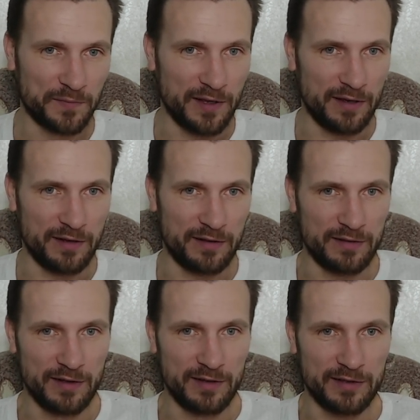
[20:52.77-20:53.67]
Э,
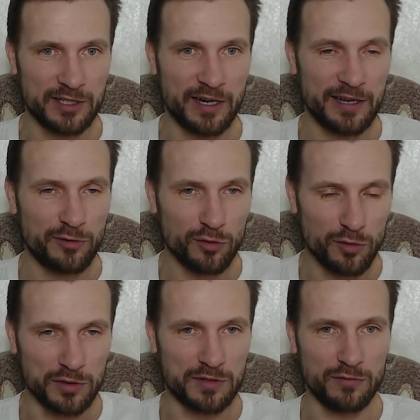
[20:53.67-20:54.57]
даже ради
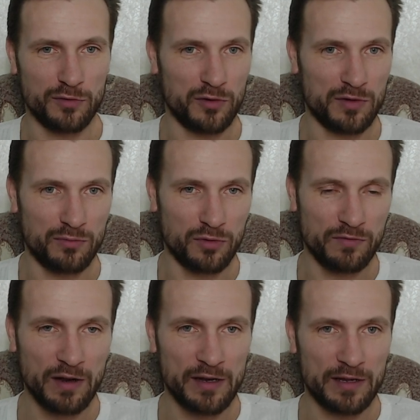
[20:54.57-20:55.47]
юродства у него это будет
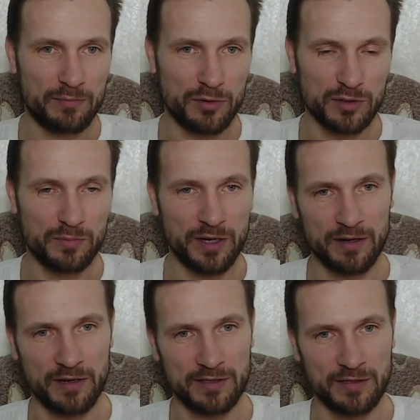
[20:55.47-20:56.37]
выглядеть просто
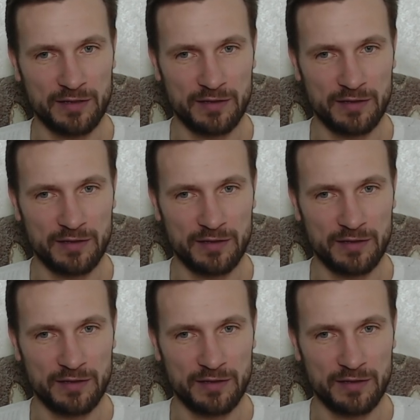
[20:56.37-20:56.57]
прекрасно.